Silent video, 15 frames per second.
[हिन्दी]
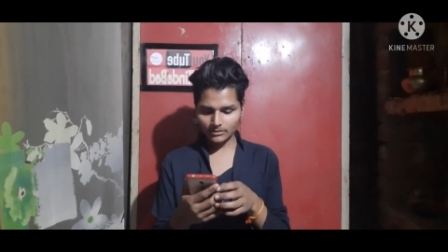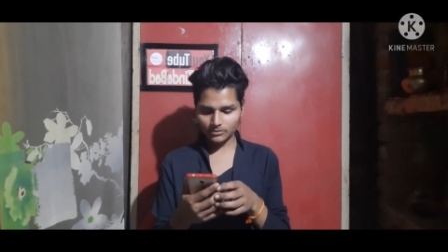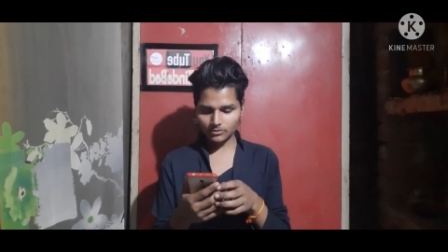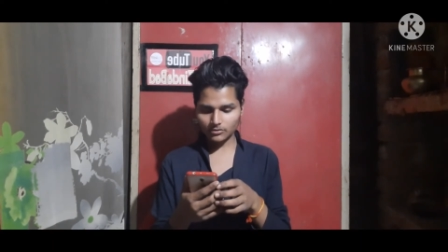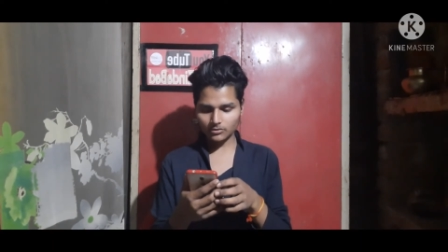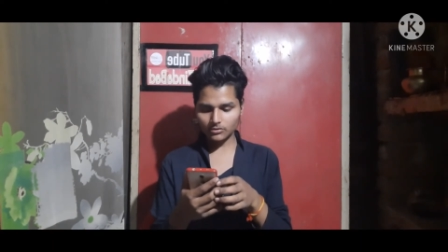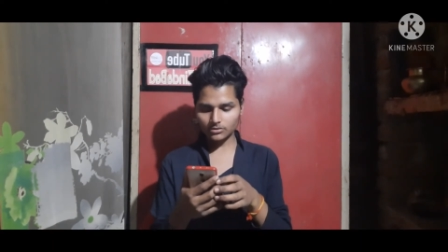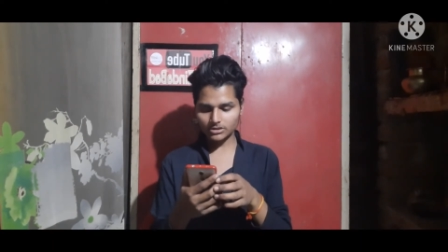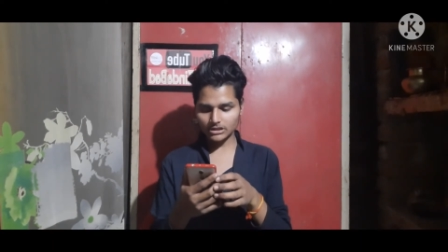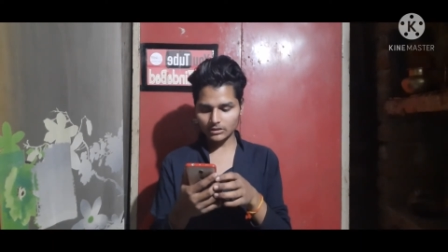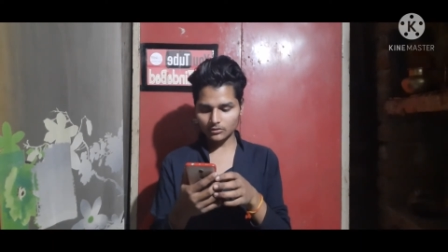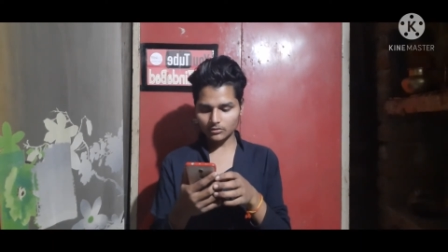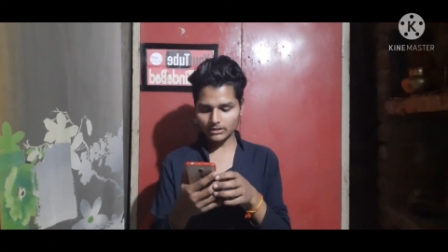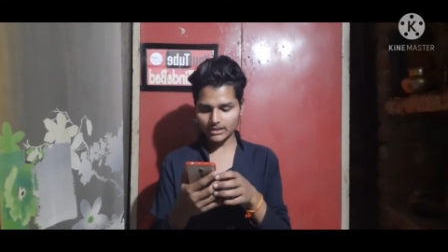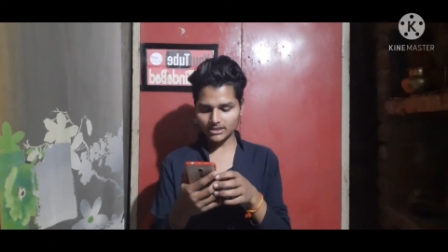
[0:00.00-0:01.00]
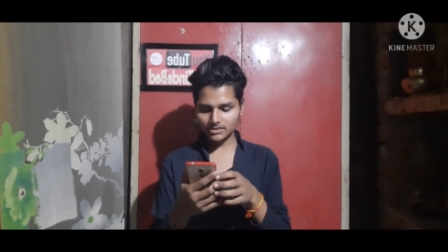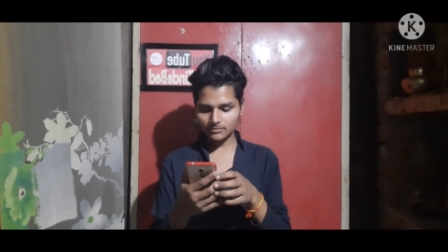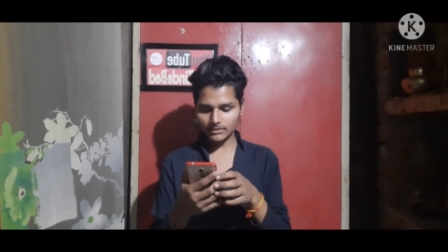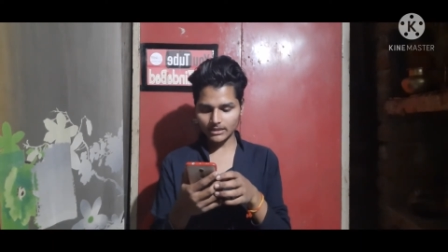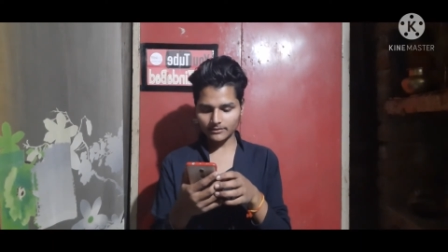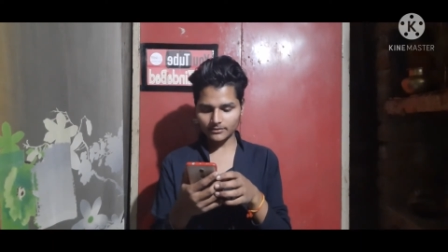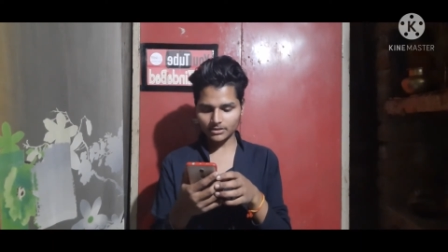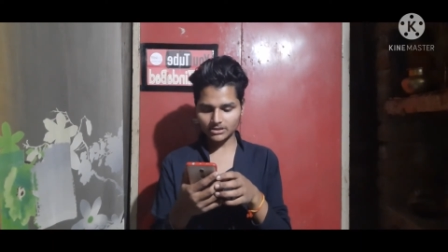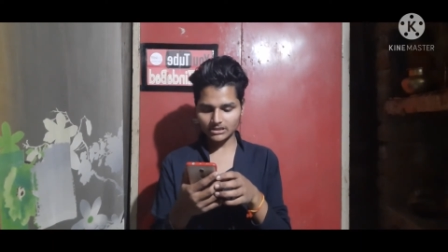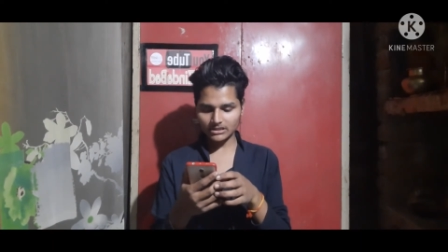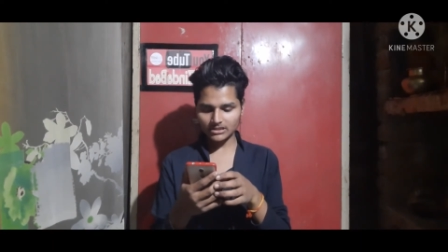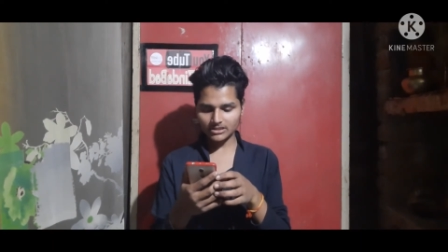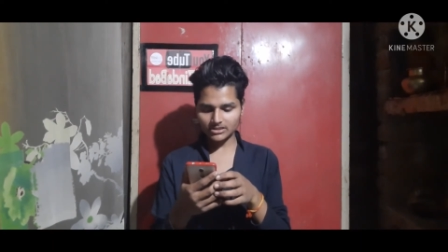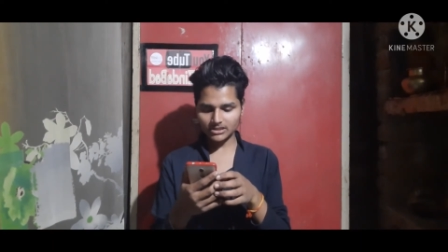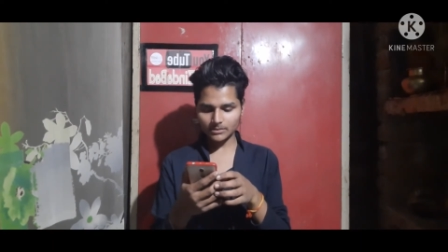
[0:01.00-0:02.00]
तो चलो गाइज मैं अभी
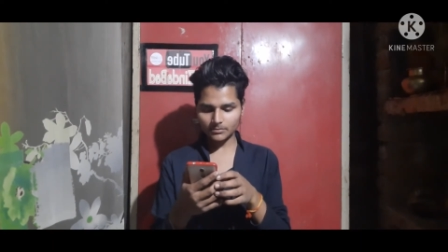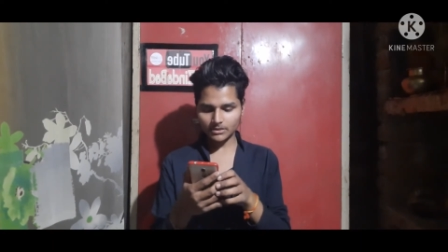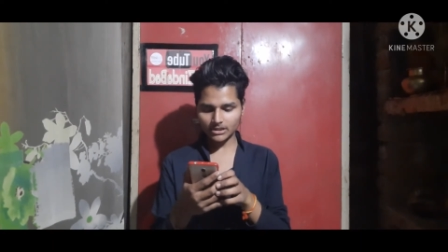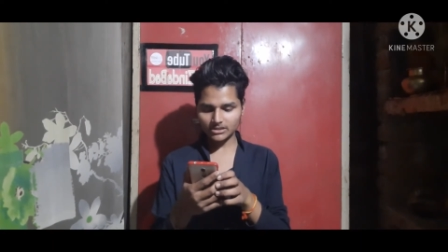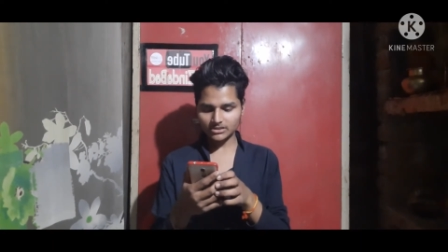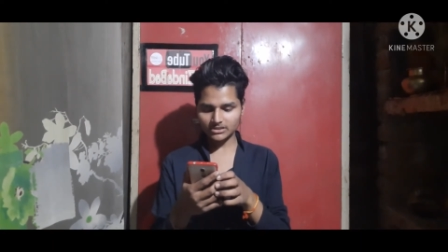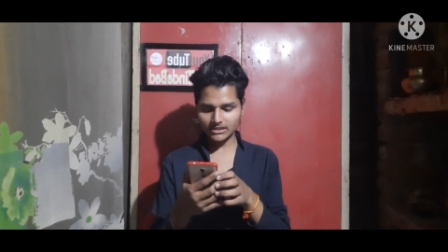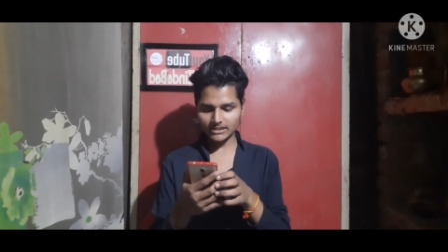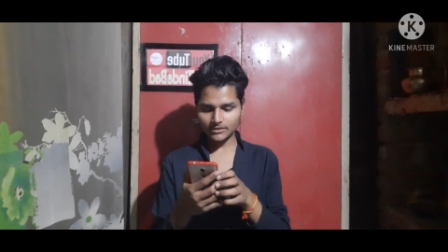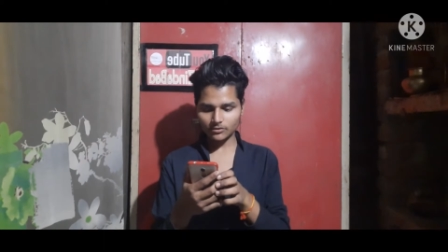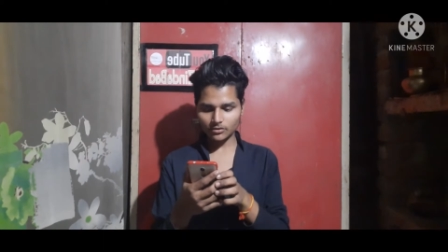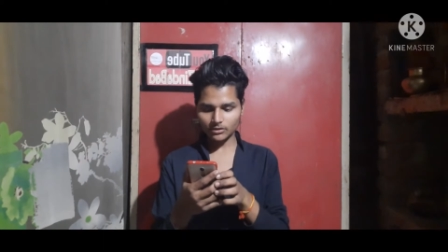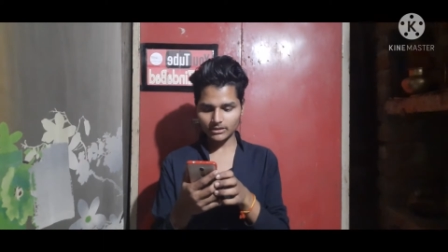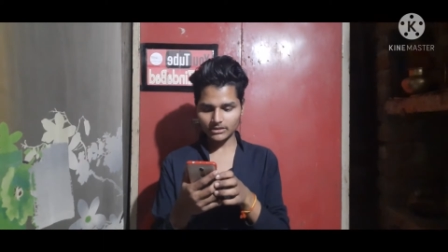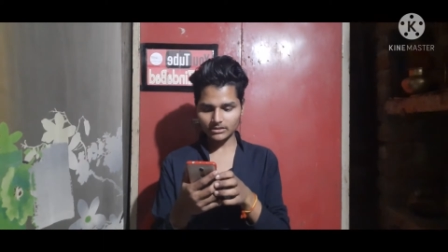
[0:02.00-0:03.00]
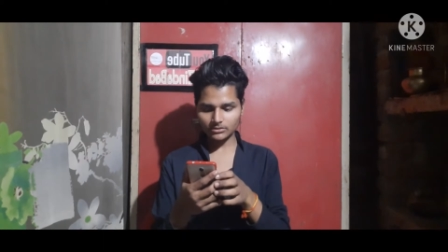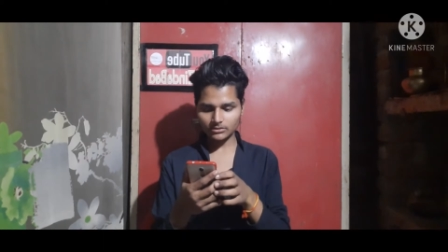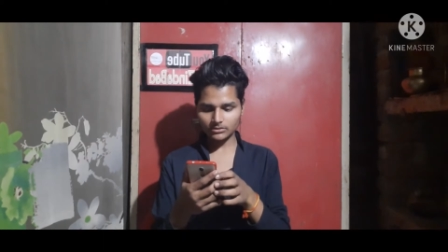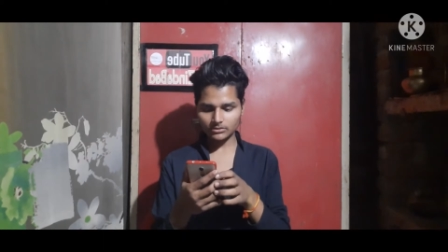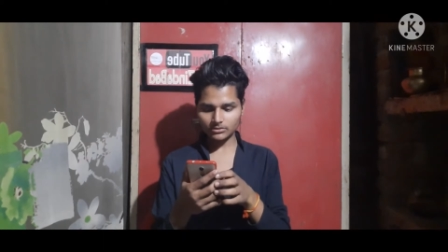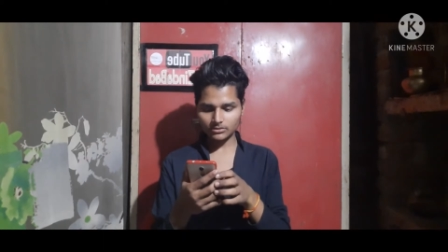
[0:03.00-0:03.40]
जल्दी से अपना स्क्रीन रिकॉर्डिंग